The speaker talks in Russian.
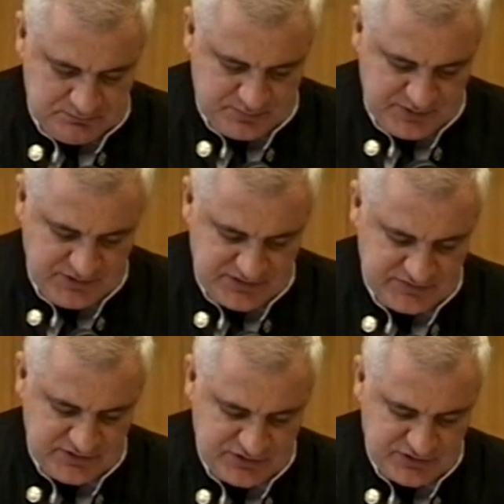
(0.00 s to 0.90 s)
Примерно в
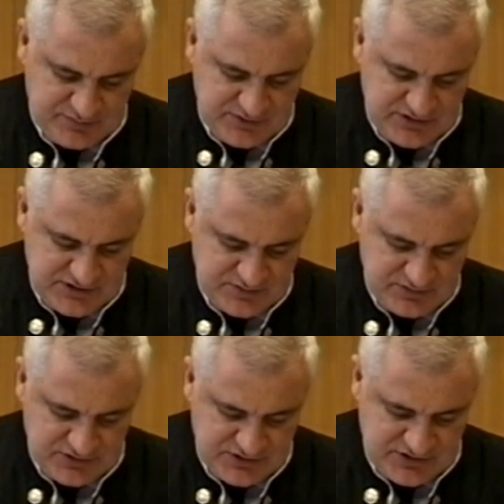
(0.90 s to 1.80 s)
9 часов 15
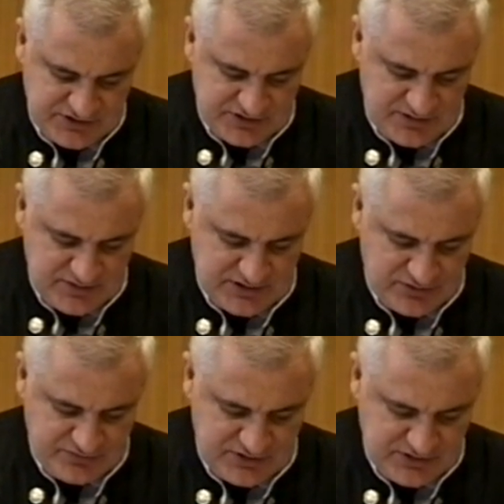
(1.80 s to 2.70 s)
минут началась стрельба, она
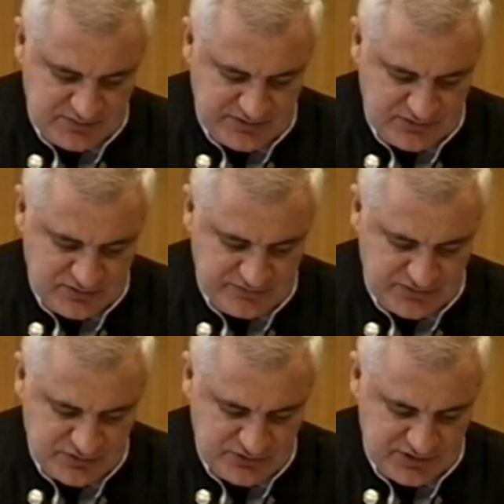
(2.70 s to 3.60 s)
увидела боевиков,
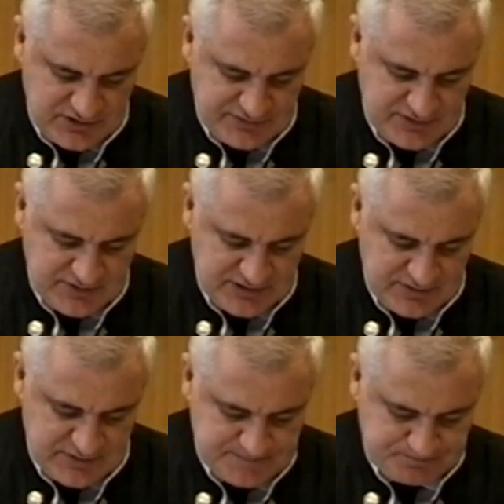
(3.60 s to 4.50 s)
вооруженных
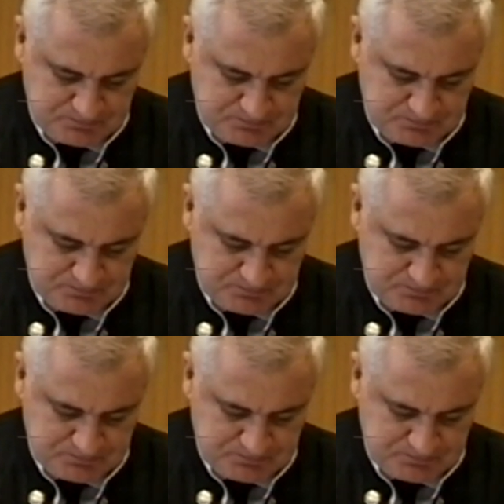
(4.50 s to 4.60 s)
автоматами.